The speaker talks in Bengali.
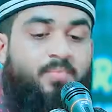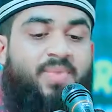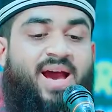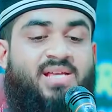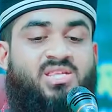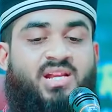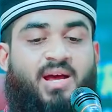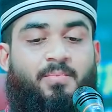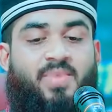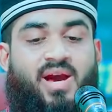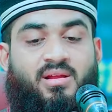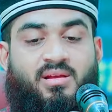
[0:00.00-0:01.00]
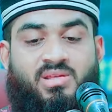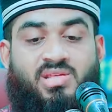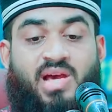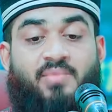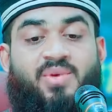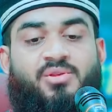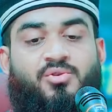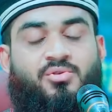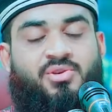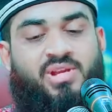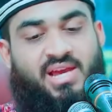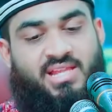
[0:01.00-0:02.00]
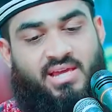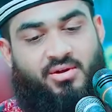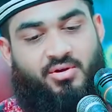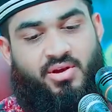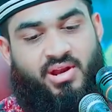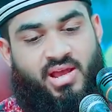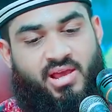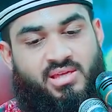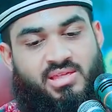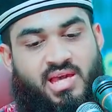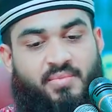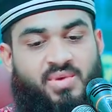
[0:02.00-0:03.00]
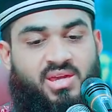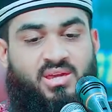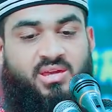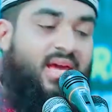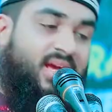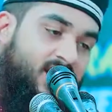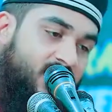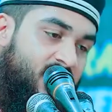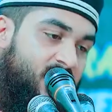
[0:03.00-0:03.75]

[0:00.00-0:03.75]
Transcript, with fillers: পাঁচ নাম্বার স্বামীর সুক্রিয়া আদায় করে না স্বামী তাকে